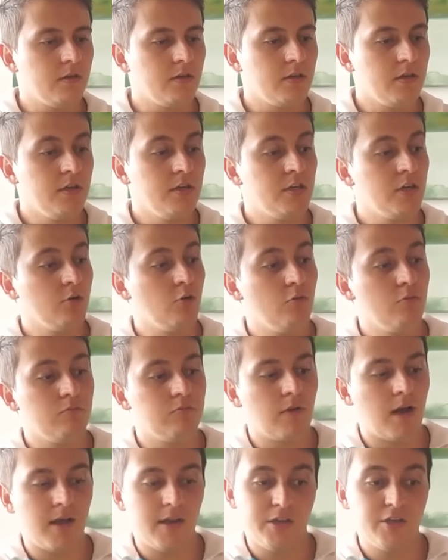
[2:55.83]
e
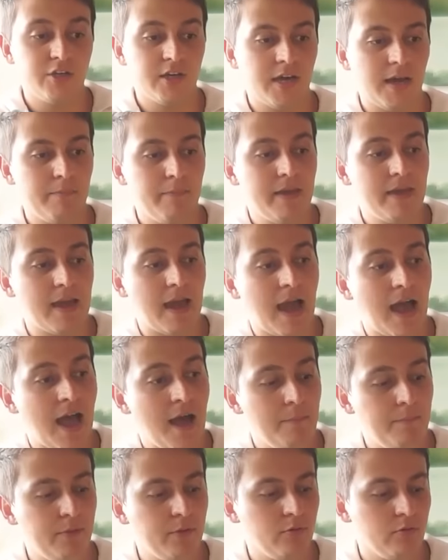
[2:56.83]
chegou, além de chegar bem
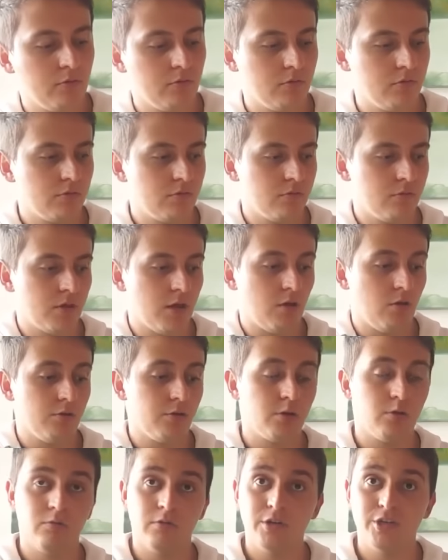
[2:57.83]
rápido, os
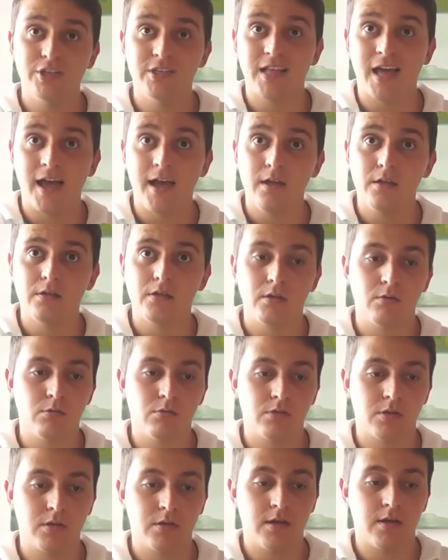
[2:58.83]
relógios são originais, tem
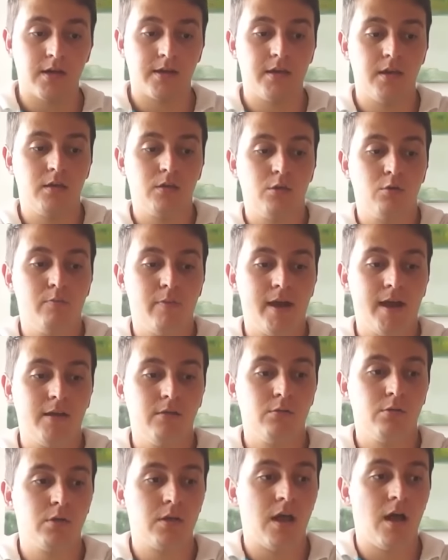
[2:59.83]
uns aqui que são
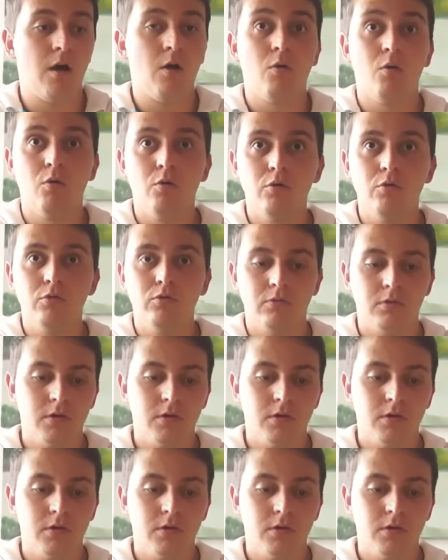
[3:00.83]
banhados a ouro.